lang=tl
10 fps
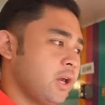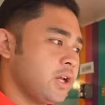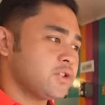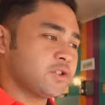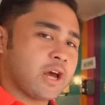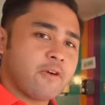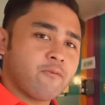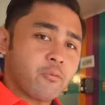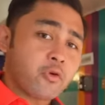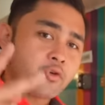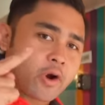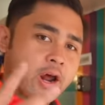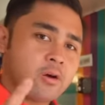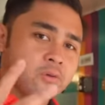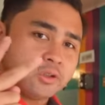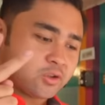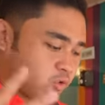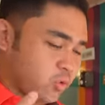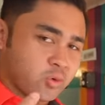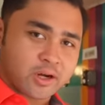it's time for round
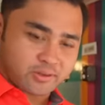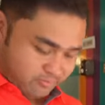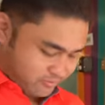2 at